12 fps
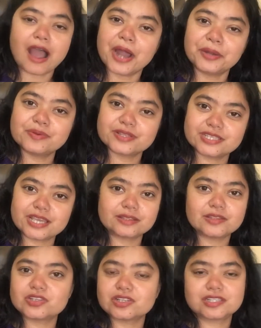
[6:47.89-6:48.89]
आठ बजे
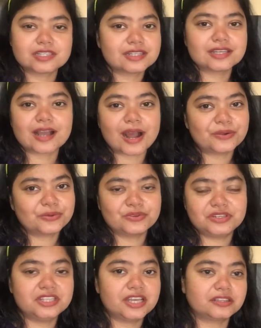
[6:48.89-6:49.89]
इतनी जल्दी जल्दी कार्टून
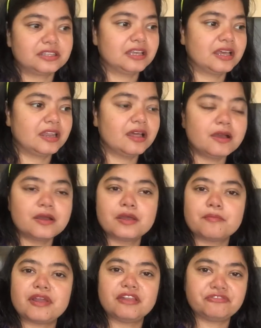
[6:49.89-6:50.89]
नहीं देखते है ना
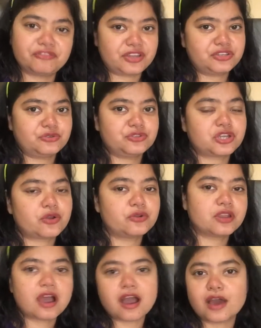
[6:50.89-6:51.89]
पहले फ्रेश हो जाओ
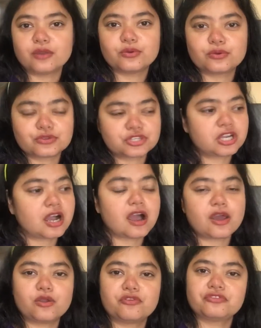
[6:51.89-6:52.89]
नहा लो कुछ
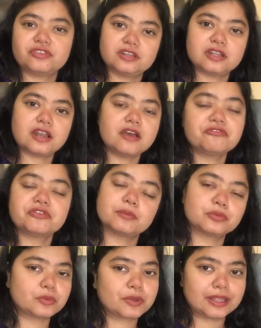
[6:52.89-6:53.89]
खा लो फिर है ना फिर
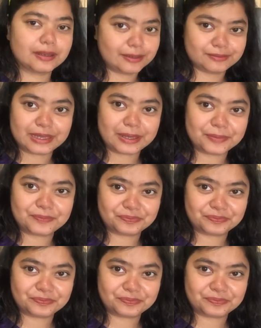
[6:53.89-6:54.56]
तुम्हें मैं